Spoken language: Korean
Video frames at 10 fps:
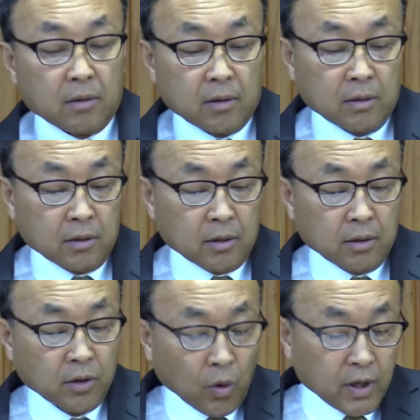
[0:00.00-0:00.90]
그
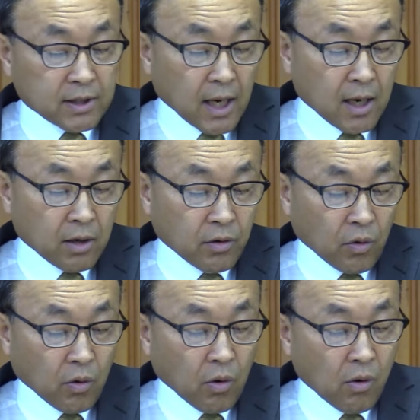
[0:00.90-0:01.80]
의롭게 살라
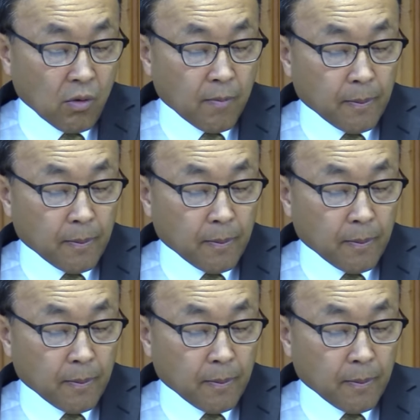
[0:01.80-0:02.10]
그러고